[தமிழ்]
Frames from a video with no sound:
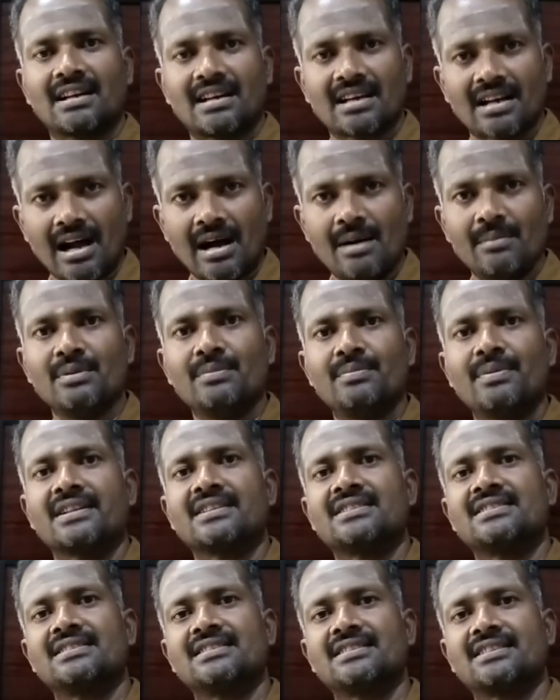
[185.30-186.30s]
கிராம்பு
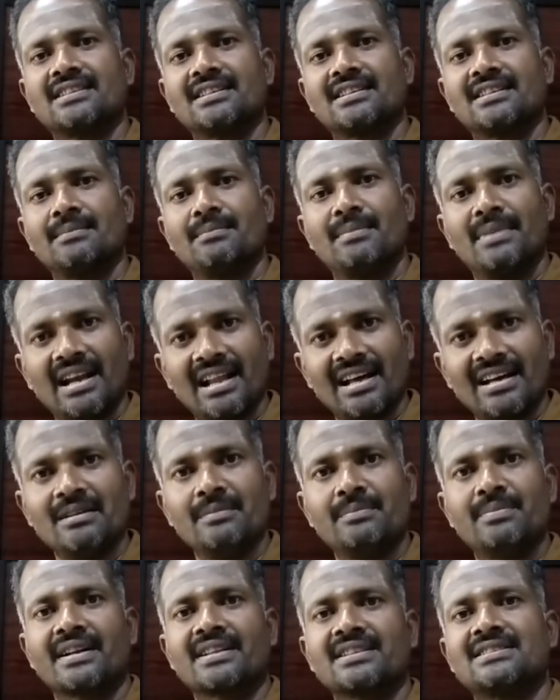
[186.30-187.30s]
படைச்சிருக்கு மிளகு
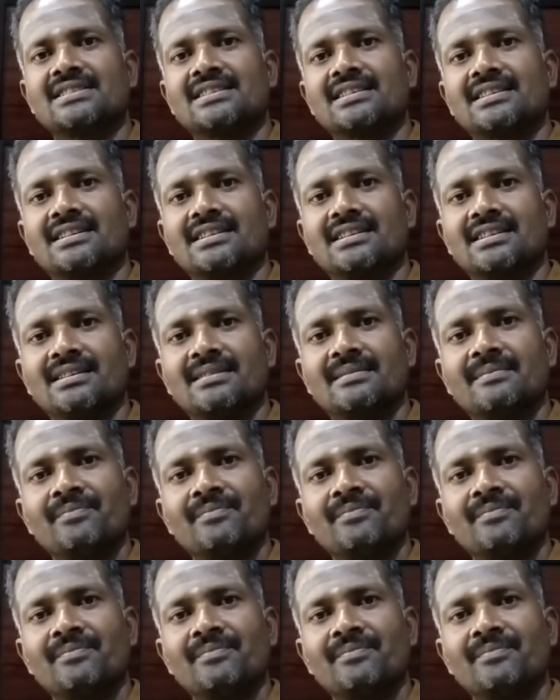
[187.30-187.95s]
படைச்சிருக்கு